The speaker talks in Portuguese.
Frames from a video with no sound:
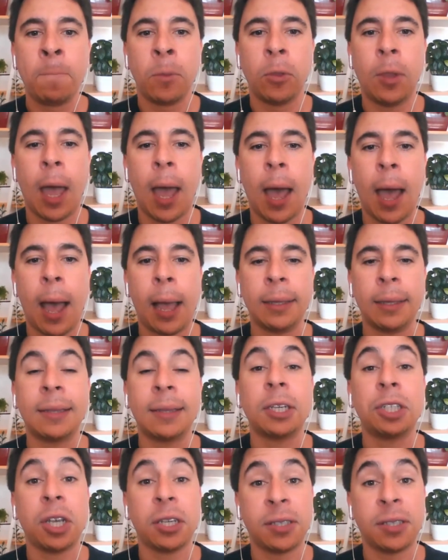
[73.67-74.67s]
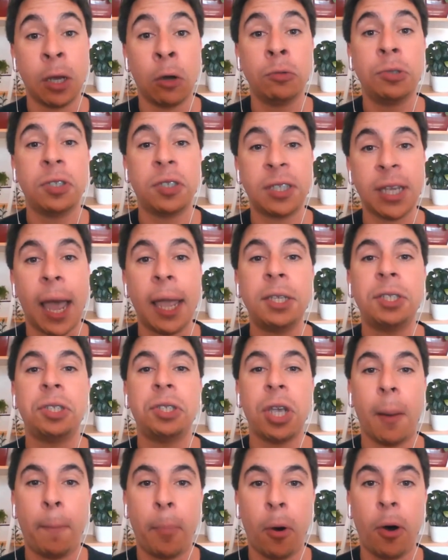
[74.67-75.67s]
da, da taxação de sites
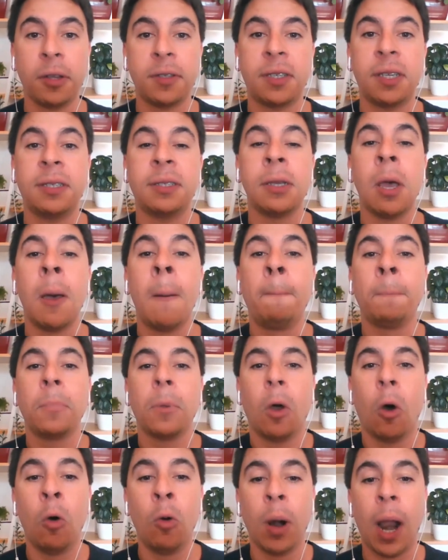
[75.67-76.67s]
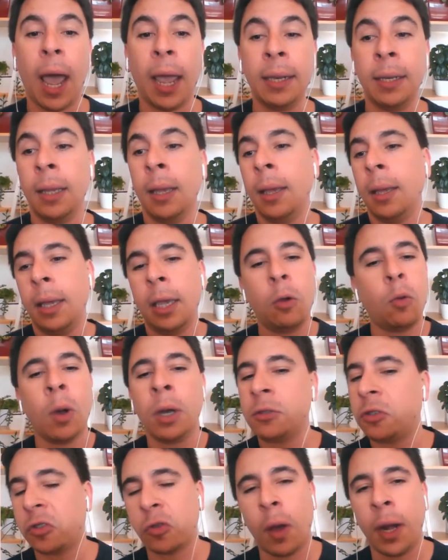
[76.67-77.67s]
de apostas online.
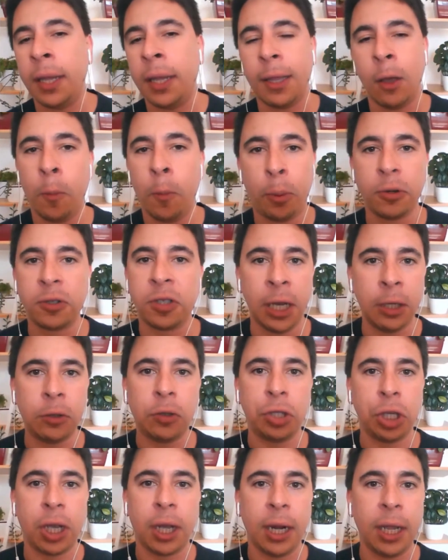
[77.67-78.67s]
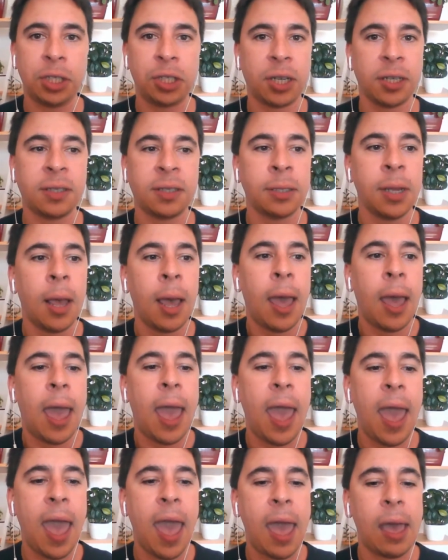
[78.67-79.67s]
Enquanto os 41% de críticas
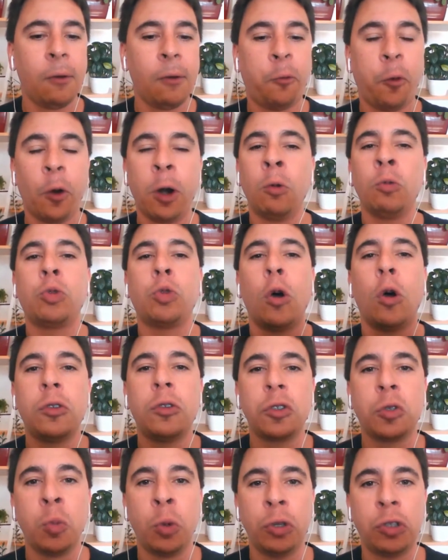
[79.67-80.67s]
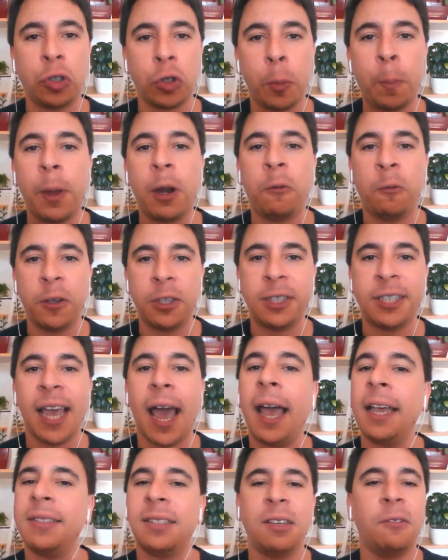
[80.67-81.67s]
é, foram todos muito
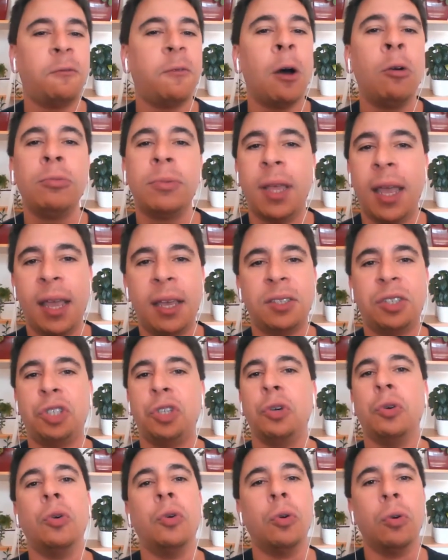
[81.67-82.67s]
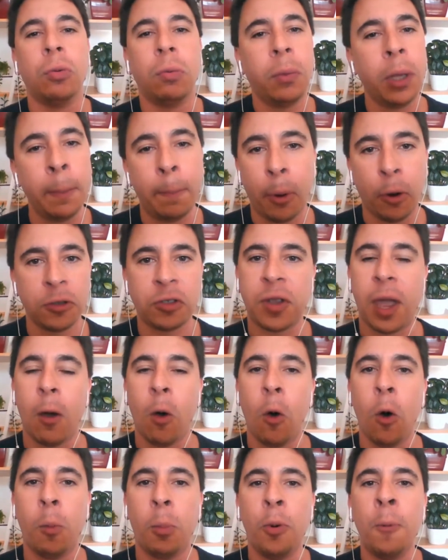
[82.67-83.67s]
superficiais e vão desde o imposto é
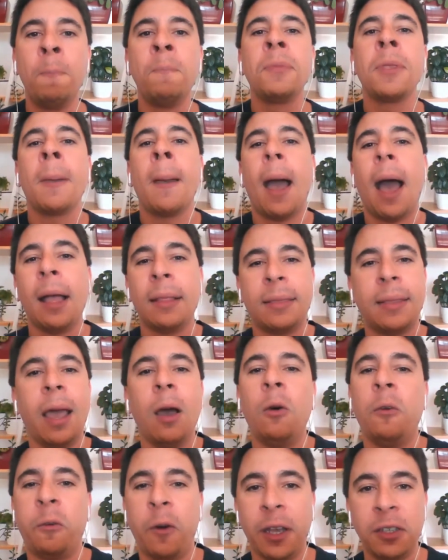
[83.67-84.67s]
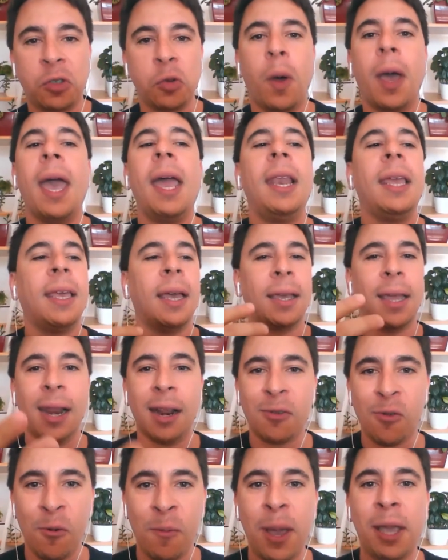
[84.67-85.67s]
roubo até o faz o L, que é aquele
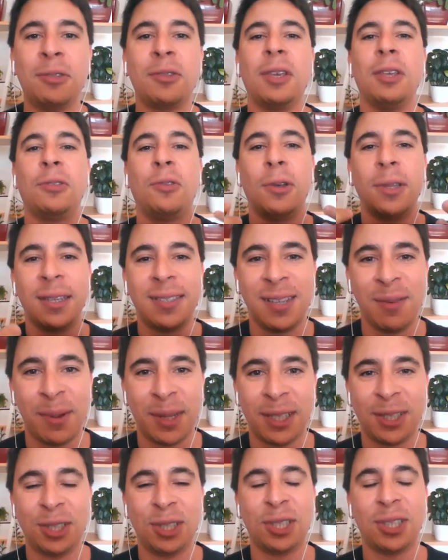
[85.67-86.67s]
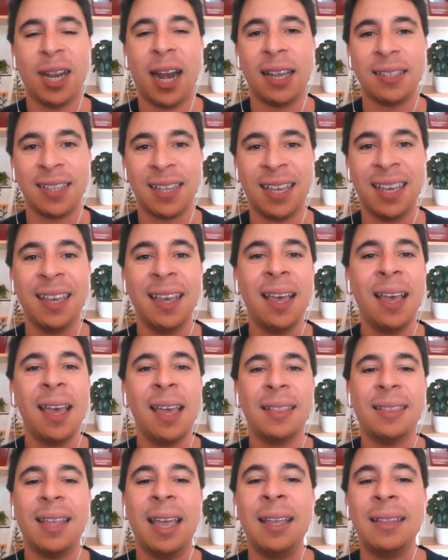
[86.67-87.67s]
argumento que toda semana a gente traz aqui,
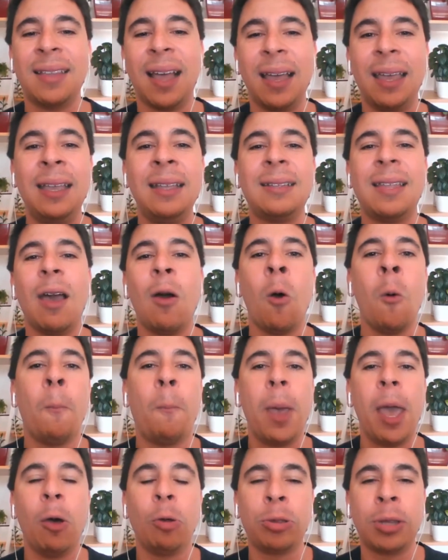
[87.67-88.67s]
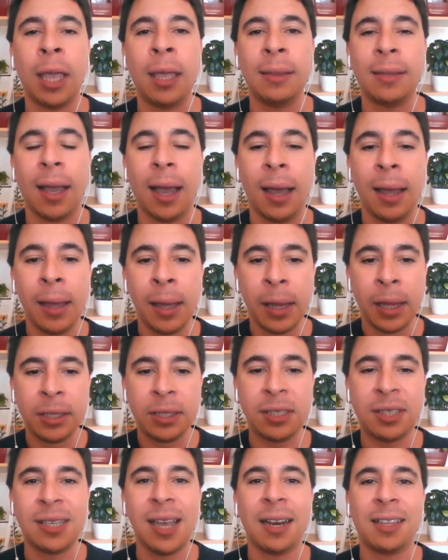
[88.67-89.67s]
tenta interromper ou tenta,
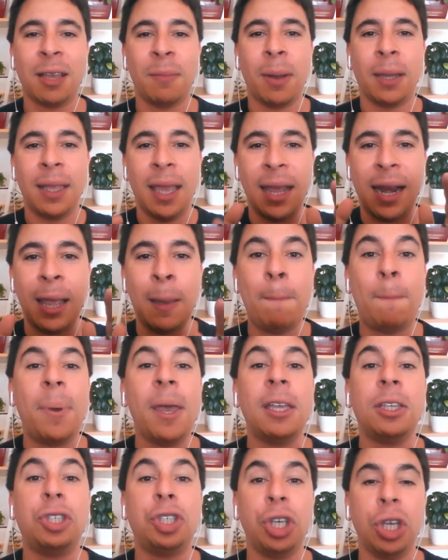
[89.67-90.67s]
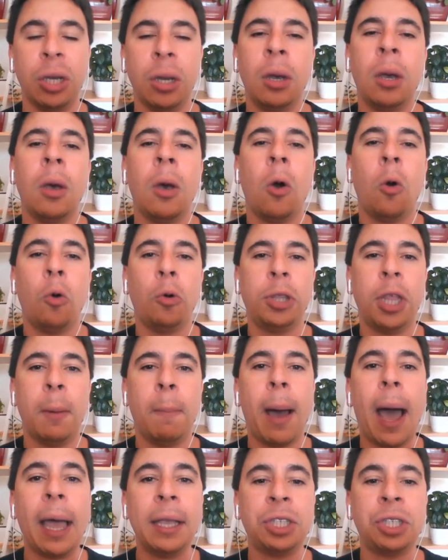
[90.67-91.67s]
de certa maneira, impedir o
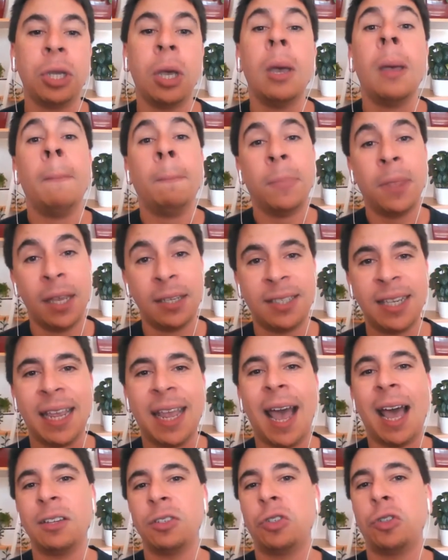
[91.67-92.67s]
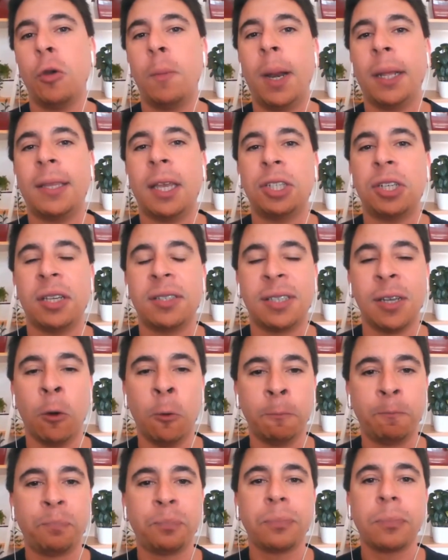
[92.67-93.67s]
debate, nesse caso, sobre a
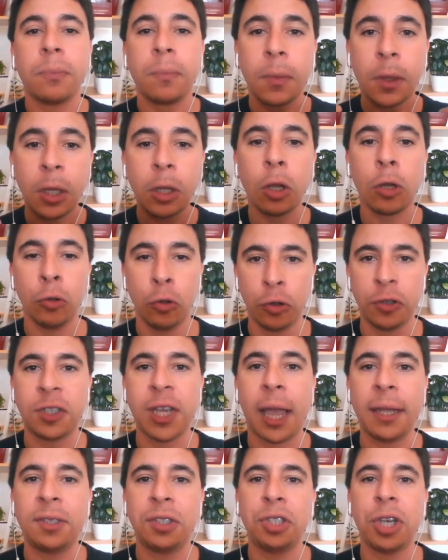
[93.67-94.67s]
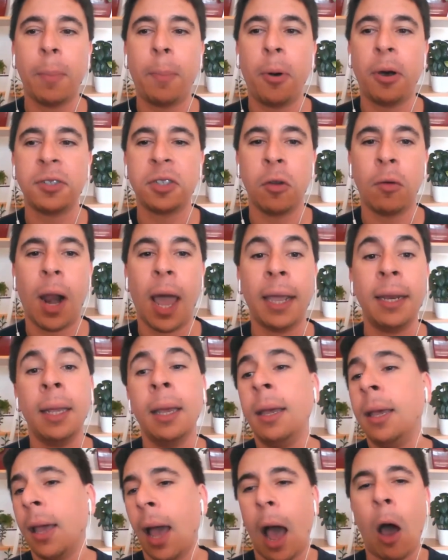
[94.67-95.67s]
taxação dos sites de aposta online,
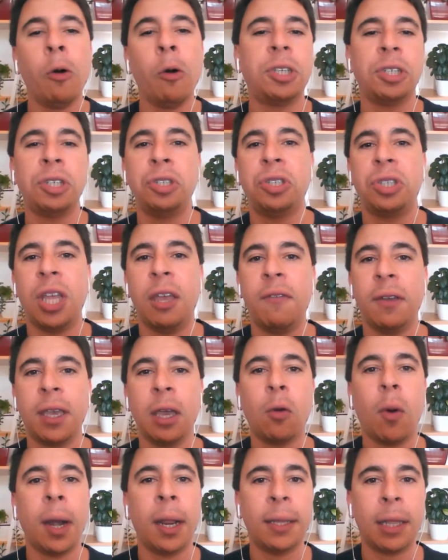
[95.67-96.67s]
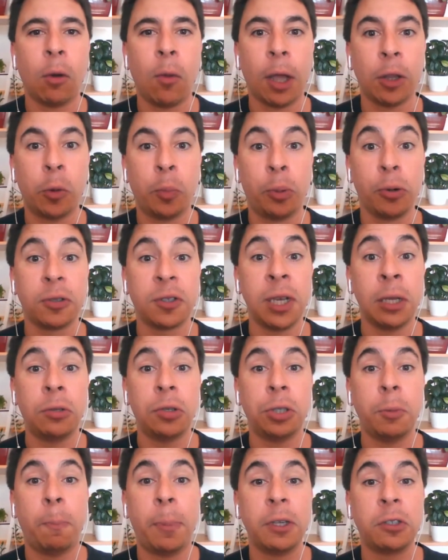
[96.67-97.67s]
onde a gente teve aqui 44%
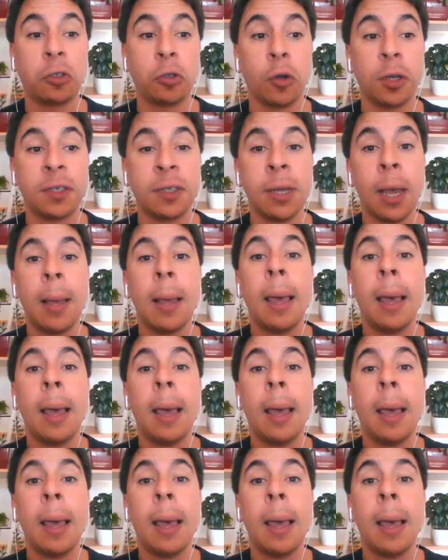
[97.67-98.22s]
de pessoas